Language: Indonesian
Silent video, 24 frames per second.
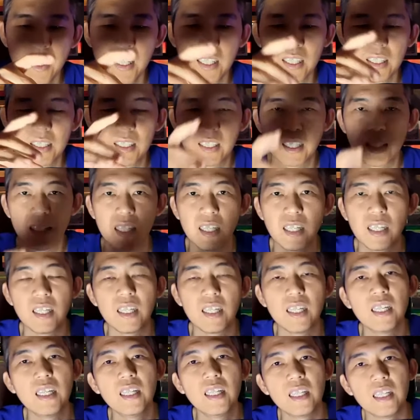jadi
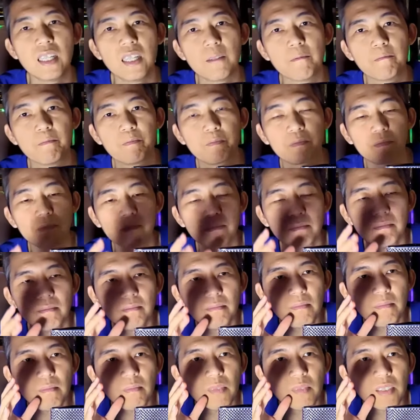ini
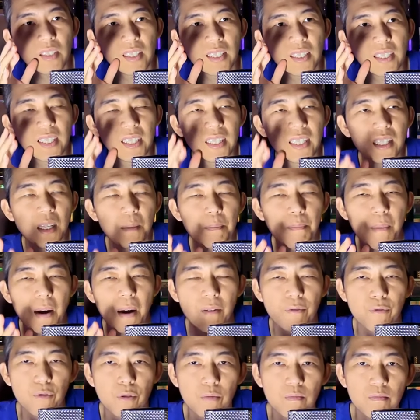ini
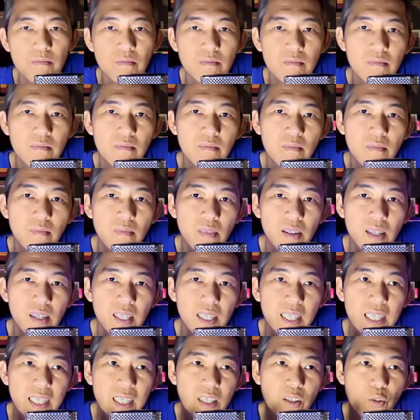parfum,
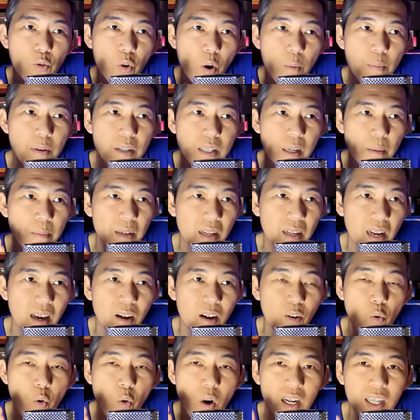gue bisa bilang
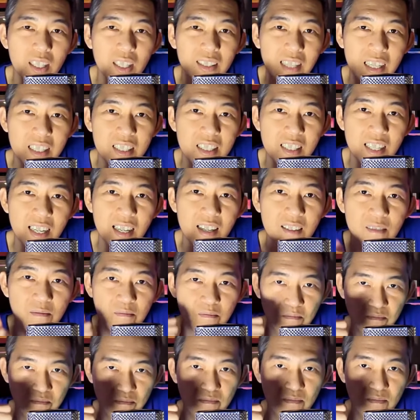kualitasnya
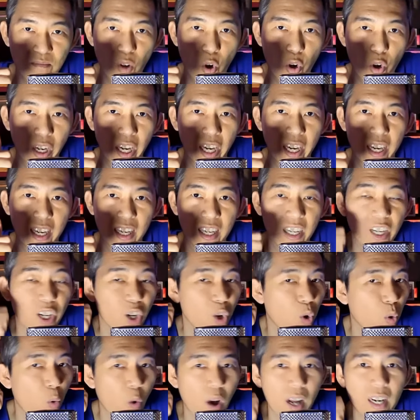oke, okay.
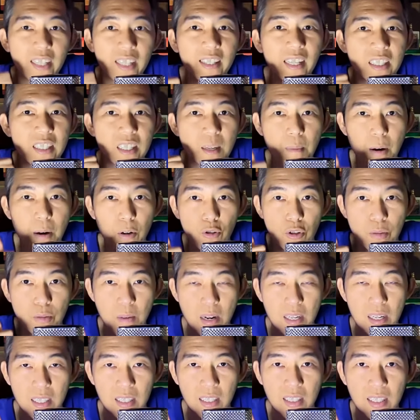kualitasnya bagus
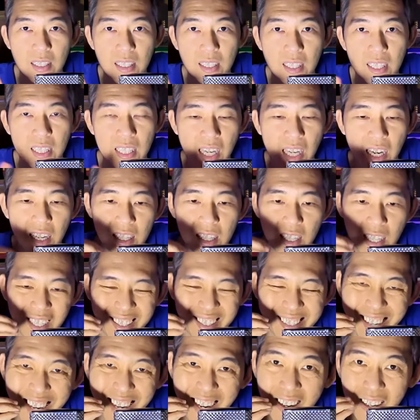banget, ya.
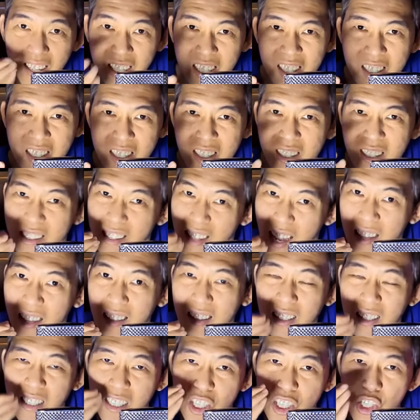Dia rich dan
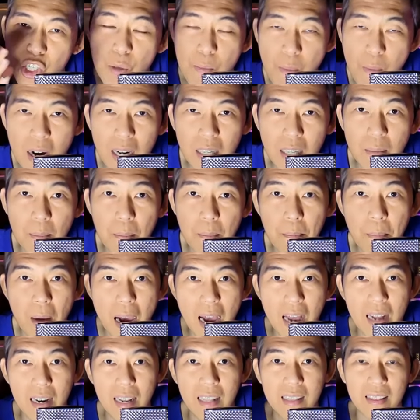kecium banget
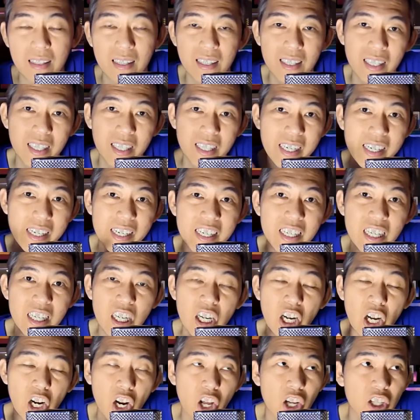mahalan. Ini
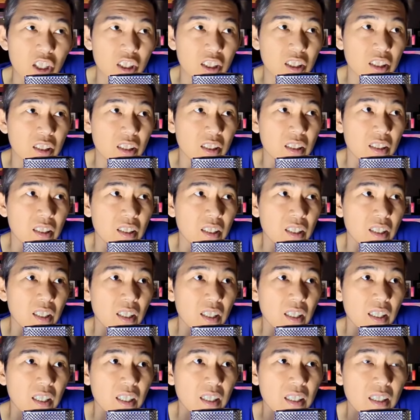ngeklon
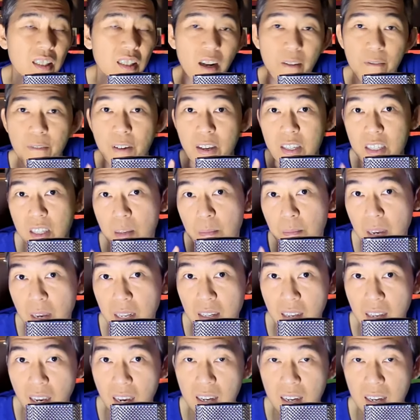uh, Reflection Man ya.